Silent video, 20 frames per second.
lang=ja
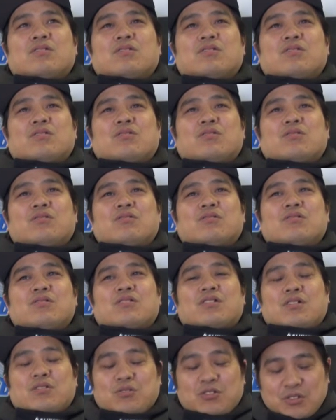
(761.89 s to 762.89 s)
楽しみに
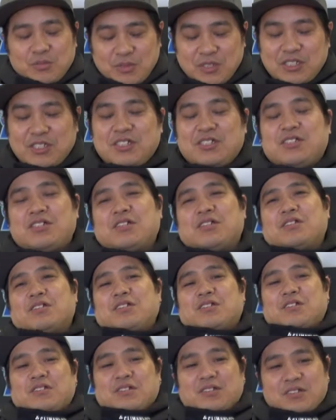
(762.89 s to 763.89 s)
楽しみにして、はい、
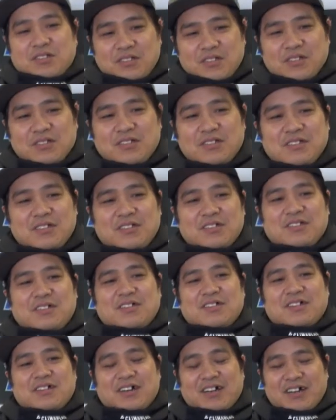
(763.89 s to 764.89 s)
したいと思
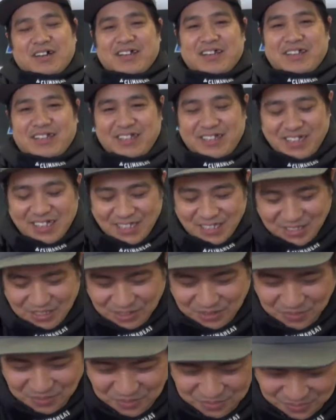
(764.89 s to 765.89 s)
います、はい、
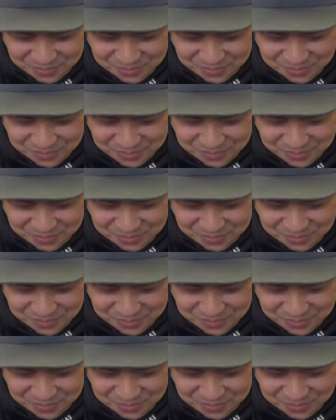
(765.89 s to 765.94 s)
タブレット